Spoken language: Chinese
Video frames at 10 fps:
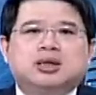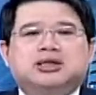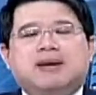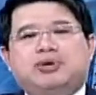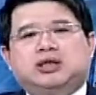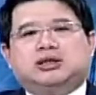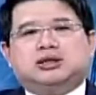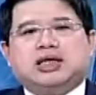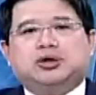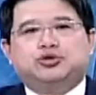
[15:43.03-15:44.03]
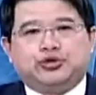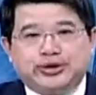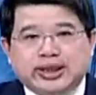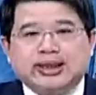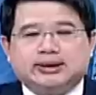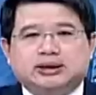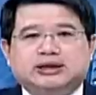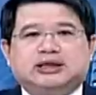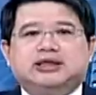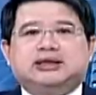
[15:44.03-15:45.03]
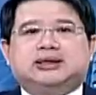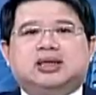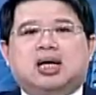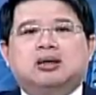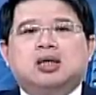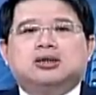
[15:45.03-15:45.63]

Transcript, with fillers: 商品市场均衡的情形哈。